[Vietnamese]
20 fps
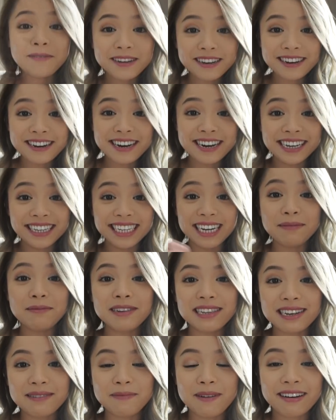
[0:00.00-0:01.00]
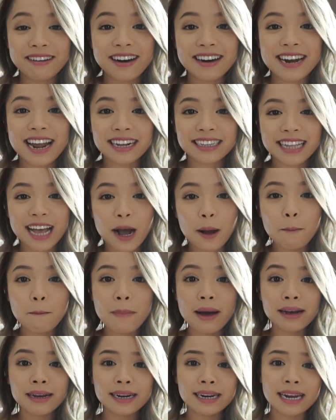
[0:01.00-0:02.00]
mọi người, trong bây giờ mọi người đang thắc
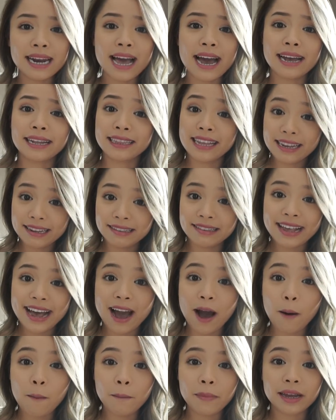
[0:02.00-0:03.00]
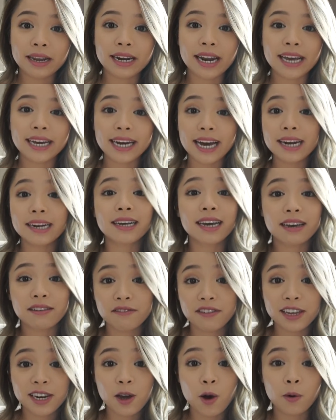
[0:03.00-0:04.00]
mắc là tại sao mình lại cắt cái
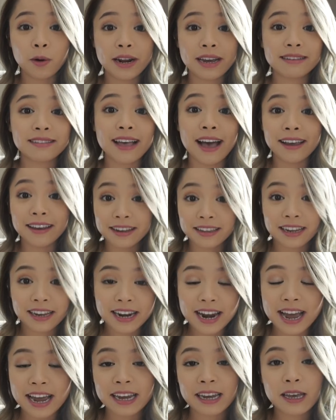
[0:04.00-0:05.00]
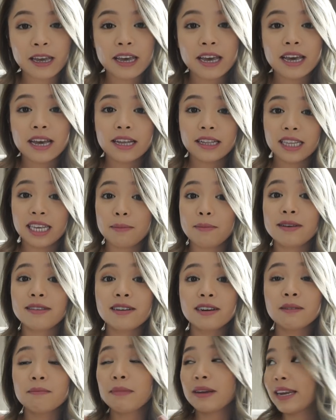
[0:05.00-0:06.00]
video này ra như thế này Thì bây
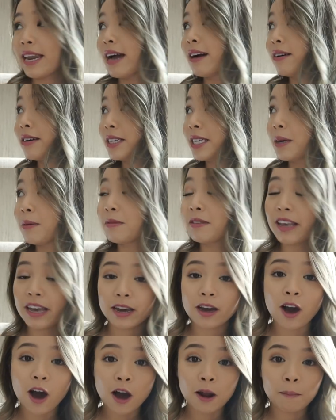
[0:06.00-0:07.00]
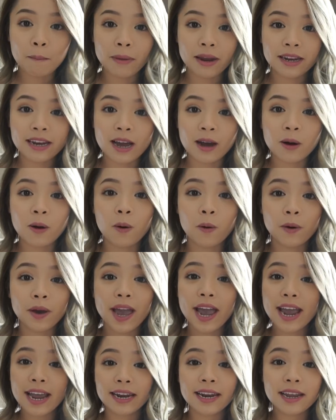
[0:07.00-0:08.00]
giờ mình đang ở trong Sài Gòn, mình đang ngồi
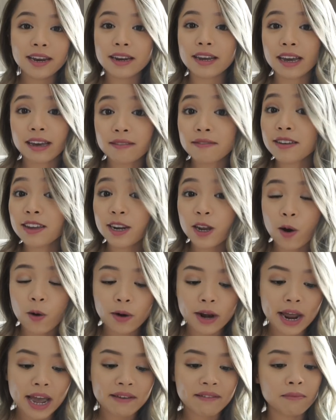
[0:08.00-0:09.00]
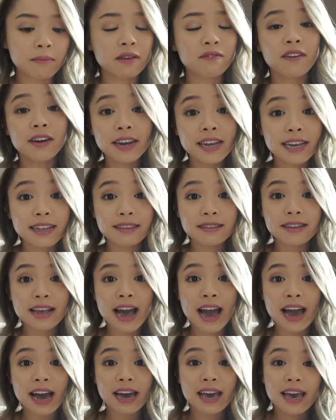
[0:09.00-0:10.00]
edit cái video này và mình phát hiện
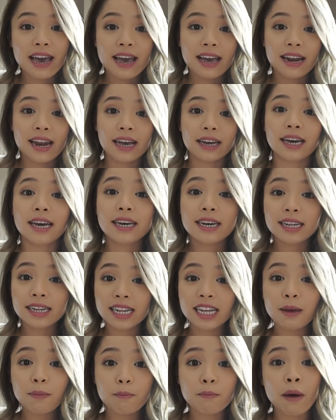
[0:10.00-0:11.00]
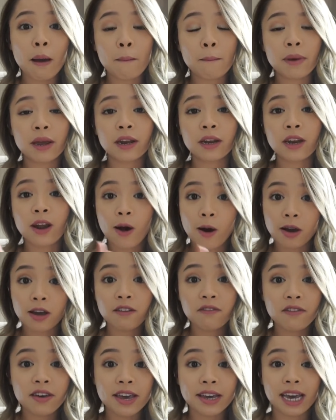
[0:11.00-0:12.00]
ra là cái clip mà mình
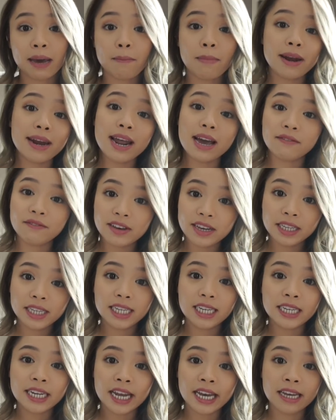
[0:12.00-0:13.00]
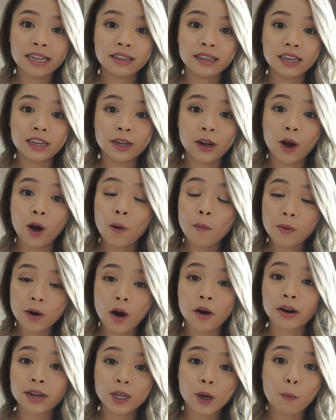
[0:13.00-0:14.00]
nói về cái mặt nạ Vichy này thì nó không
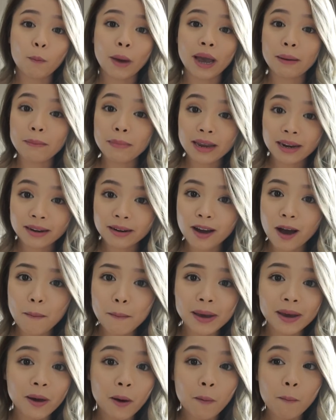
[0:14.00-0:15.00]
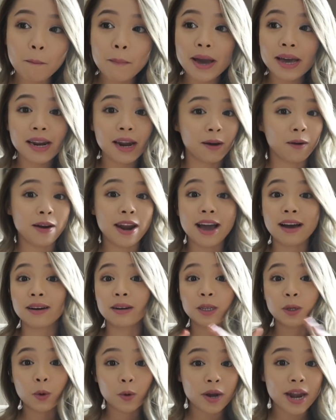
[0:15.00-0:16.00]
còn ở trong máy mình nữa Mình không biết là nó đang
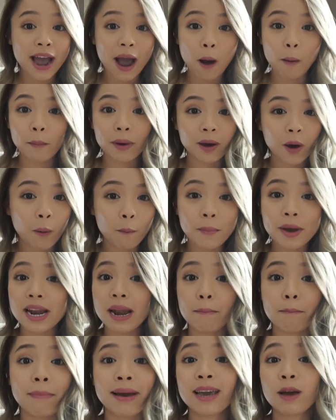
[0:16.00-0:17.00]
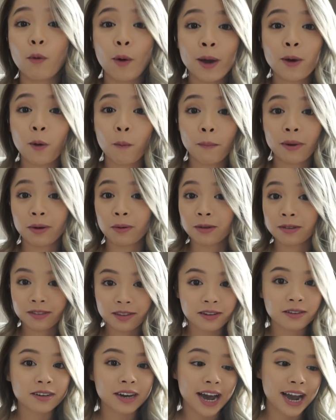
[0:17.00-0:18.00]
ở chỗ nào, mình không biết là máy quay của mình nó
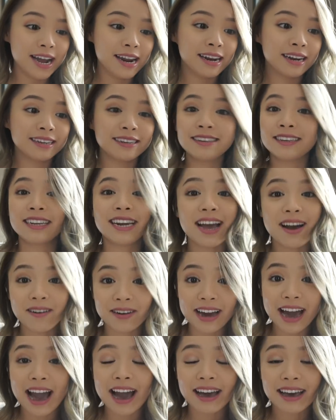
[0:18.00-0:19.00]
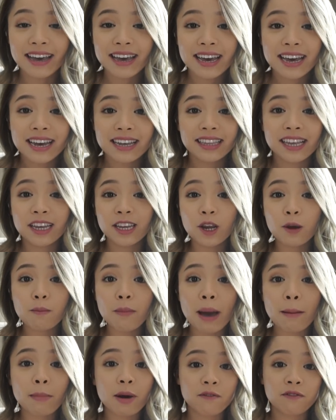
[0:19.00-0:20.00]
dừng hay là như thế nào cả Thế nhưng
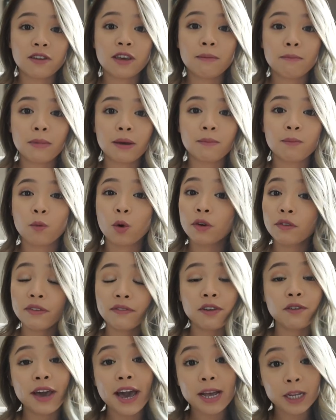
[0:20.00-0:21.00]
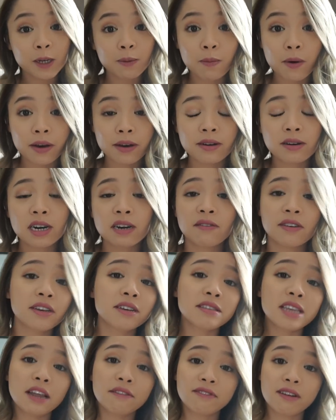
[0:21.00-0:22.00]
mà bởi vì mình muốn review hết cho mọi người và
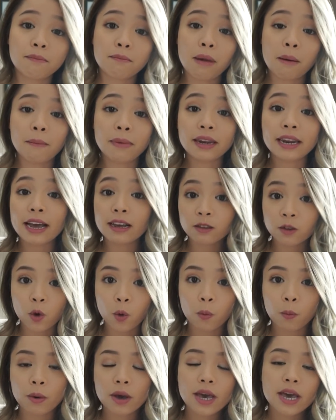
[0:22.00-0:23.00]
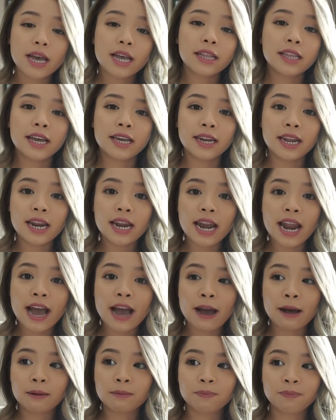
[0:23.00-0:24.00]
những sản phẩm mà mình đã dùng Thế nên
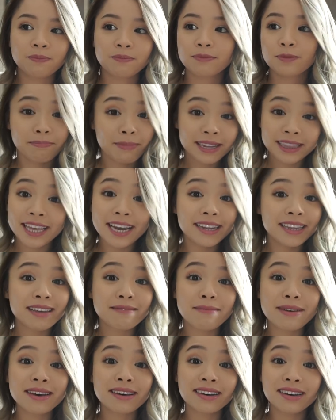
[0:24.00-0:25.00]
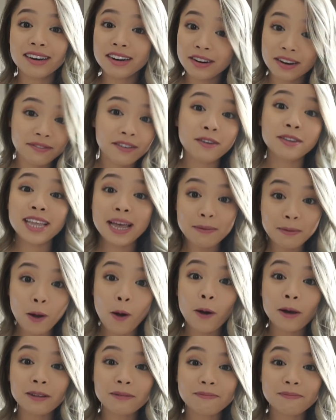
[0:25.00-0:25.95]
là mình thích thì mình cứ review tiếp thôi